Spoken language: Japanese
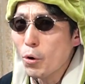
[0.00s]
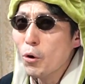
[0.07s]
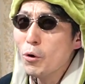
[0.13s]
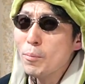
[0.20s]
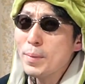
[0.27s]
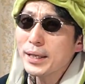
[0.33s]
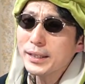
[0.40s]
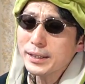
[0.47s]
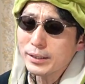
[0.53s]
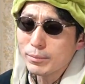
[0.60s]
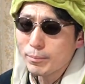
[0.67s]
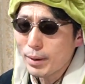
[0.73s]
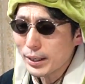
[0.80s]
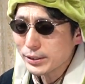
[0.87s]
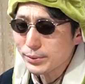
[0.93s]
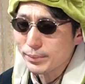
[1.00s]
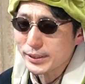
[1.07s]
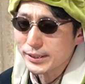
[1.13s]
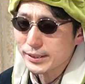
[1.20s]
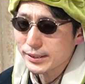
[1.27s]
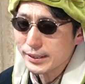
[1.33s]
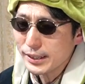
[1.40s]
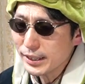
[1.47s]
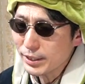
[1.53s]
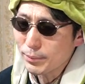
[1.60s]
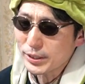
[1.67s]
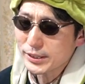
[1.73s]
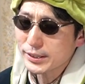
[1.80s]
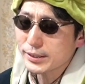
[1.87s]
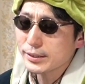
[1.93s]
多めに回しますいき
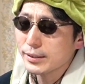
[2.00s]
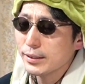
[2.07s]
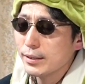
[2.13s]
ます